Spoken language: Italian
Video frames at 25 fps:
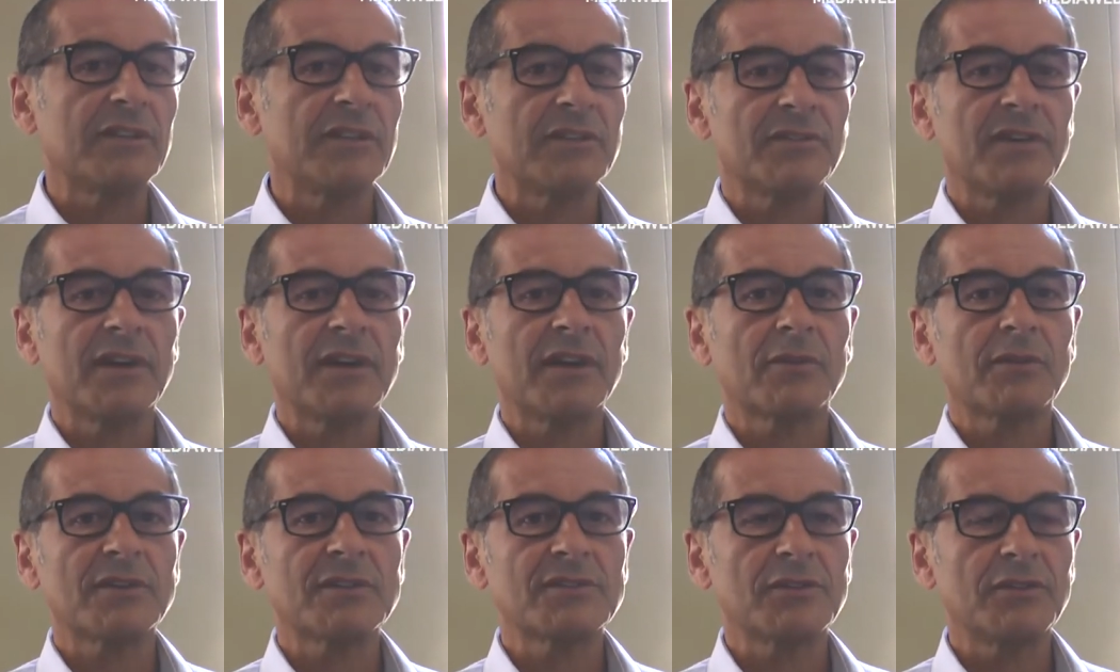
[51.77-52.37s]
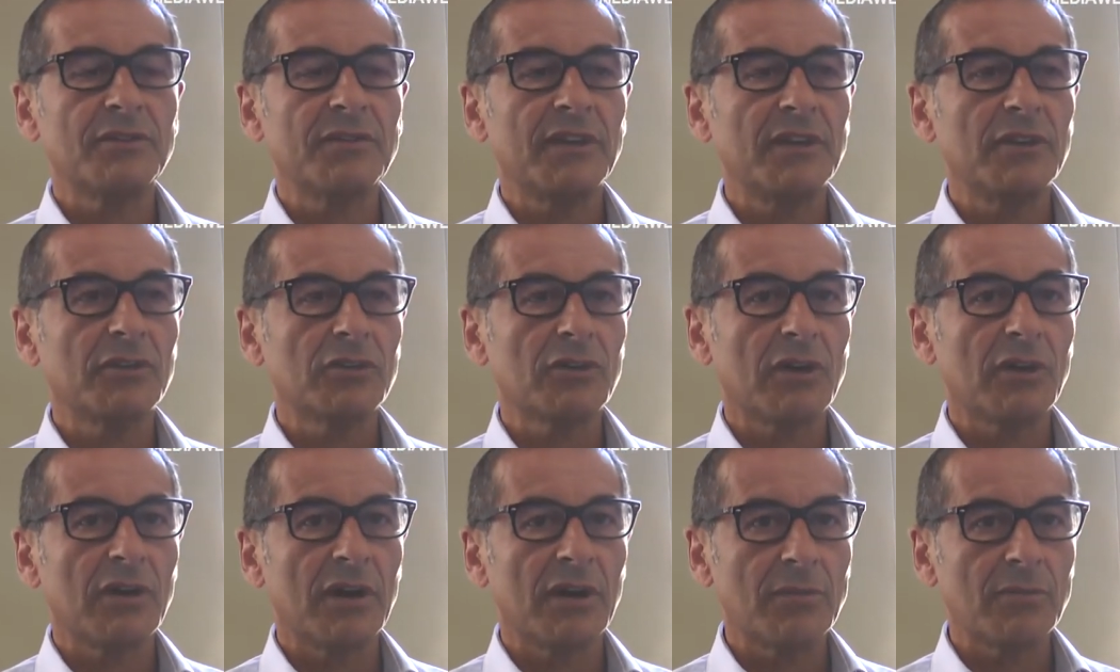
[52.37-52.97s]
di fare questo
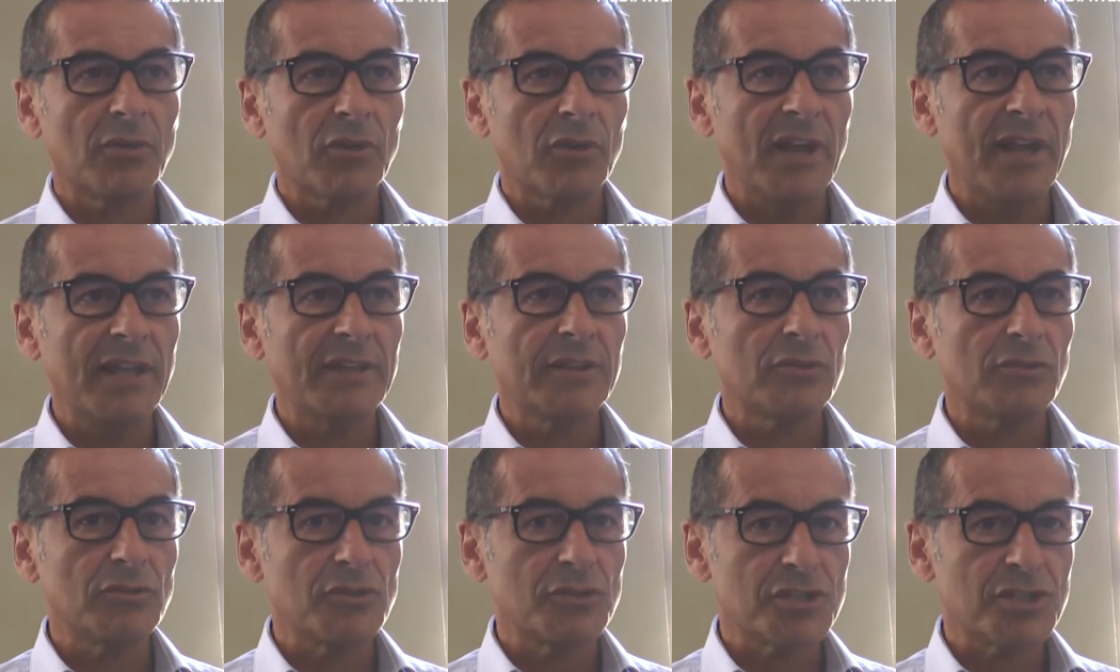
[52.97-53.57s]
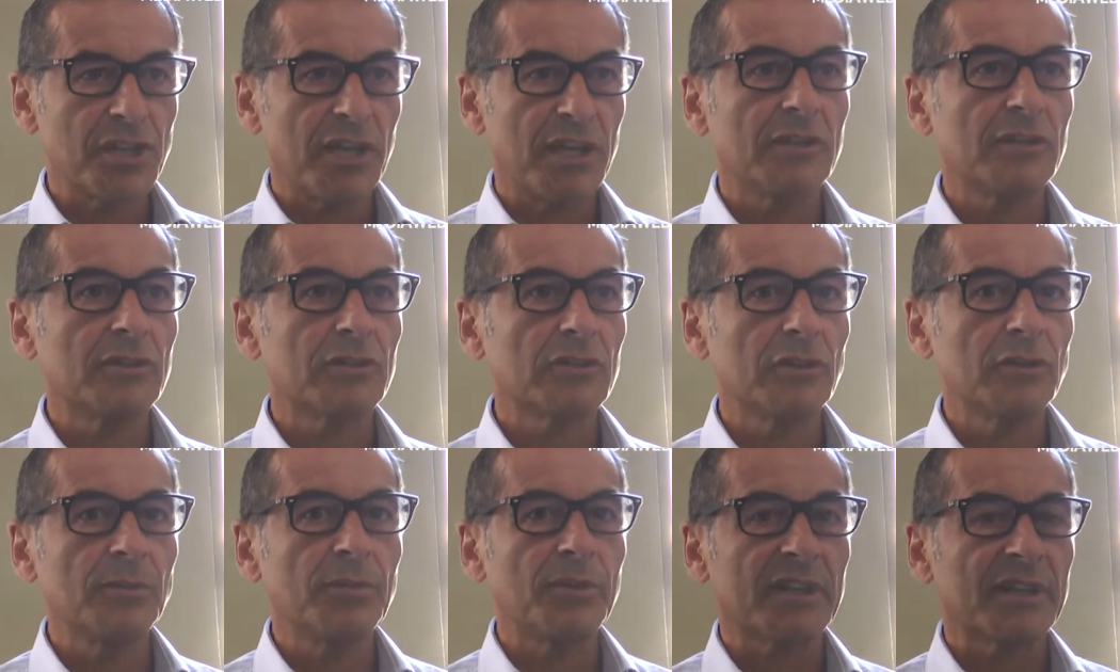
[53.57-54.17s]
evento al Broletto in
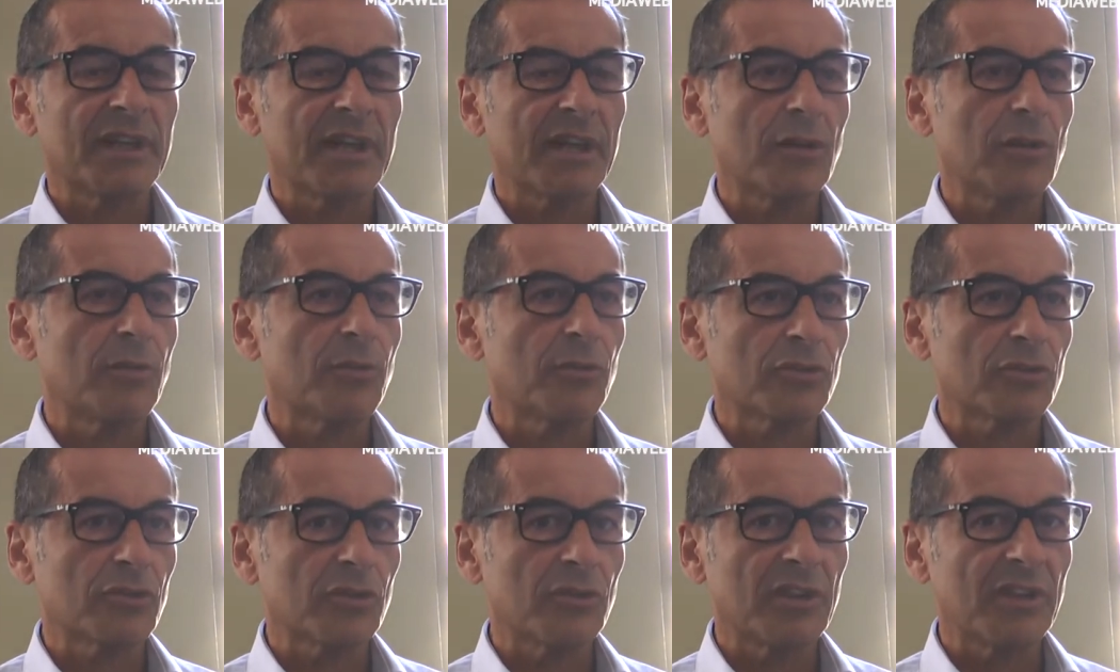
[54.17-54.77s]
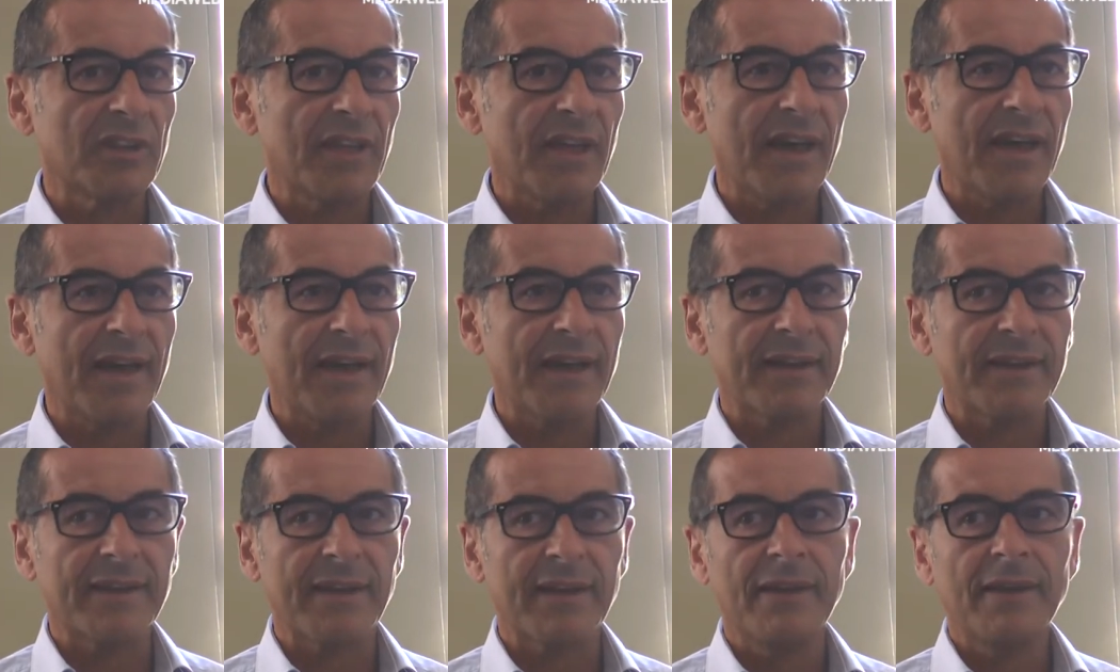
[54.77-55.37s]
centro per dare l'opportunità
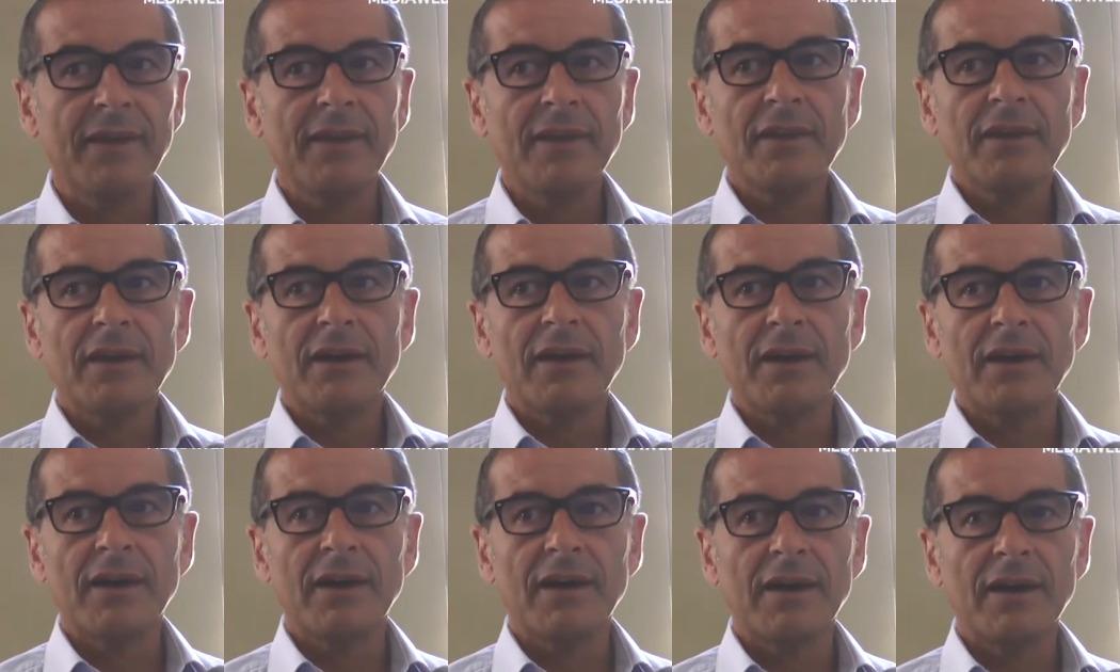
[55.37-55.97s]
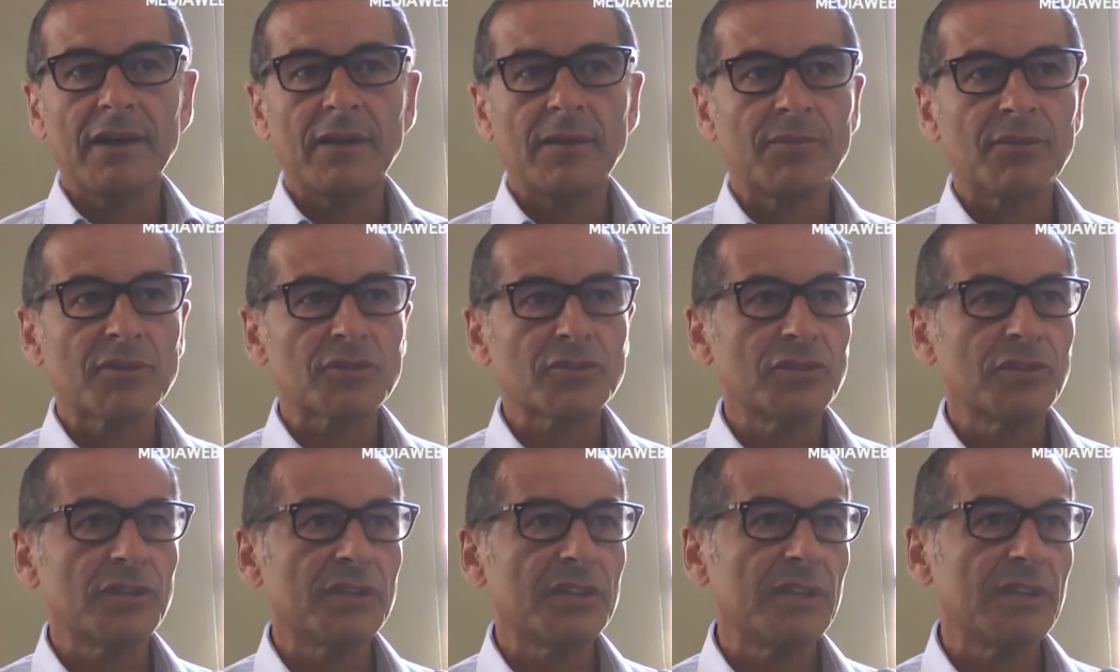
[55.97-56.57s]
anche a, alle
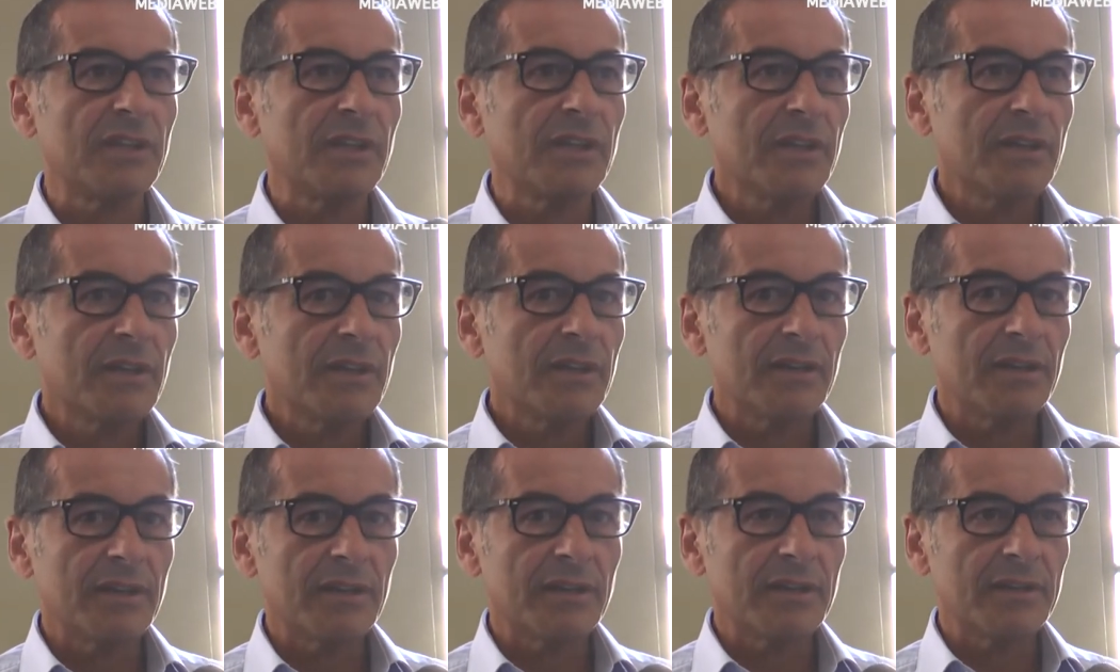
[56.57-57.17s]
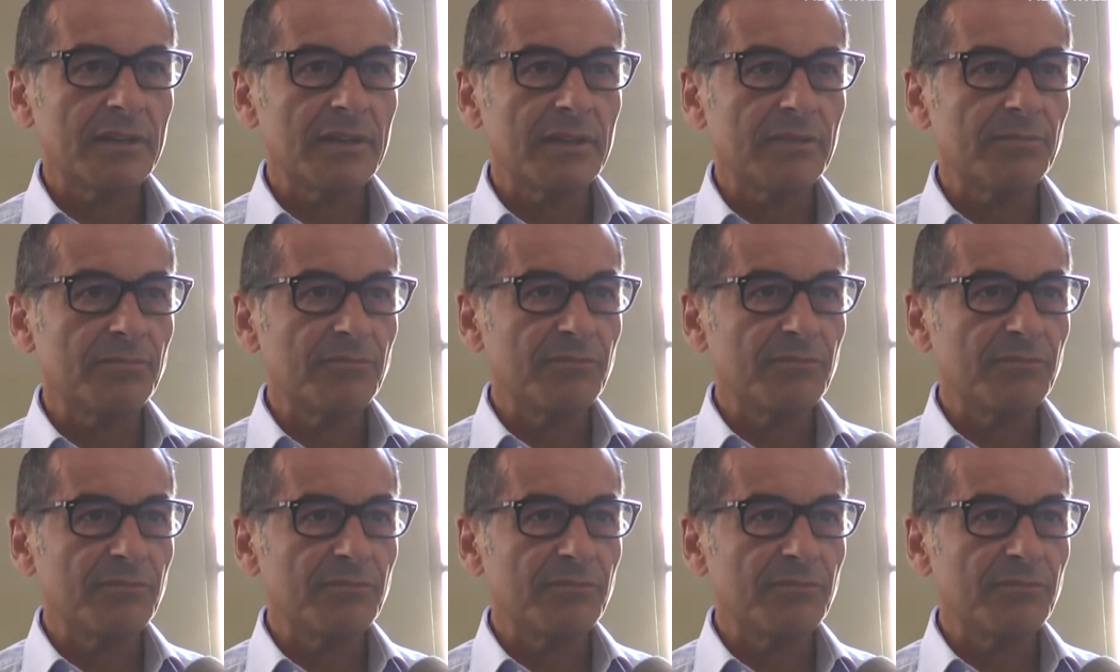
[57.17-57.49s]
persone di, eh,